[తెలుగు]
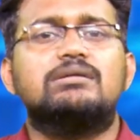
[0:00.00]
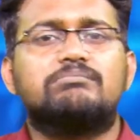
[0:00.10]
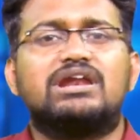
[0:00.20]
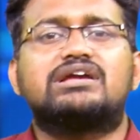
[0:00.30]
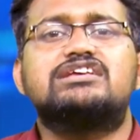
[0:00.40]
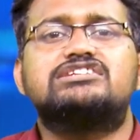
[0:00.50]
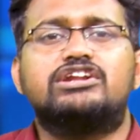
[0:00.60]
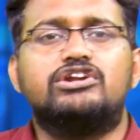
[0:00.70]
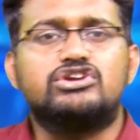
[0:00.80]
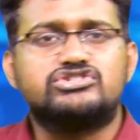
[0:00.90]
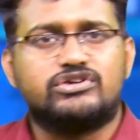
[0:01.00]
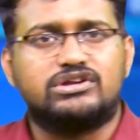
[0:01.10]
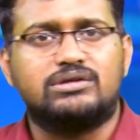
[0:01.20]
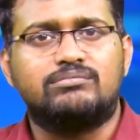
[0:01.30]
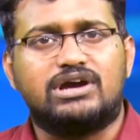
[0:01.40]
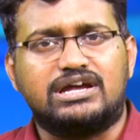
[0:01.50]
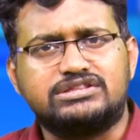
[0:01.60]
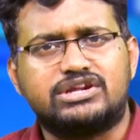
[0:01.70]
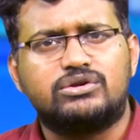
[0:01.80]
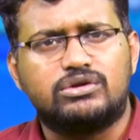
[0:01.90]
మల్కాజ్గిరి నియోజకవర్గం
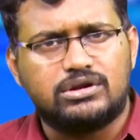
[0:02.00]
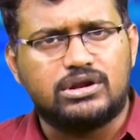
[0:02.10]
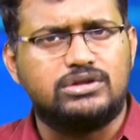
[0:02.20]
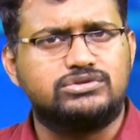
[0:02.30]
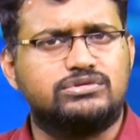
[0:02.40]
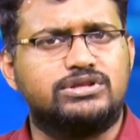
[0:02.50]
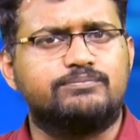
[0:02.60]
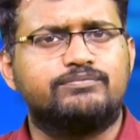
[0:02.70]
అందరి నోళ్ళలో నాలుతుంది